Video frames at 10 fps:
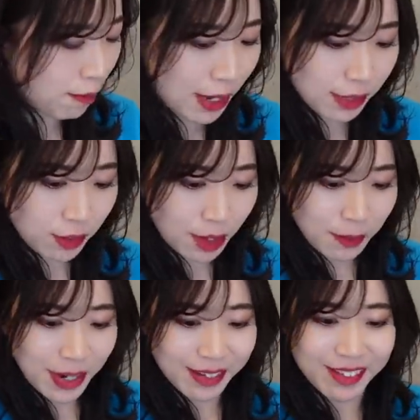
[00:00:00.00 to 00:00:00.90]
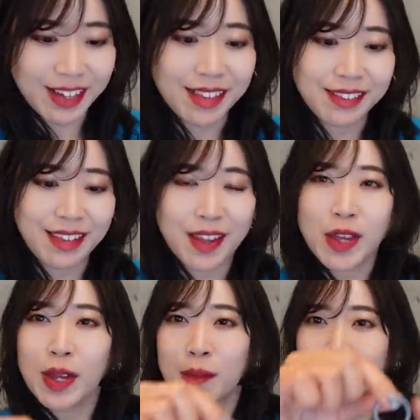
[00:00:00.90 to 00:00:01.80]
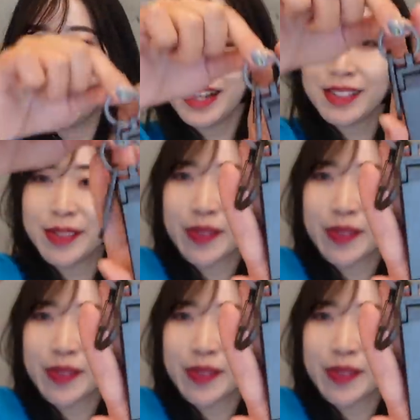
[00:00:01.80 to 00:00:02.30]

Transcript: マットなブラックがあってブラック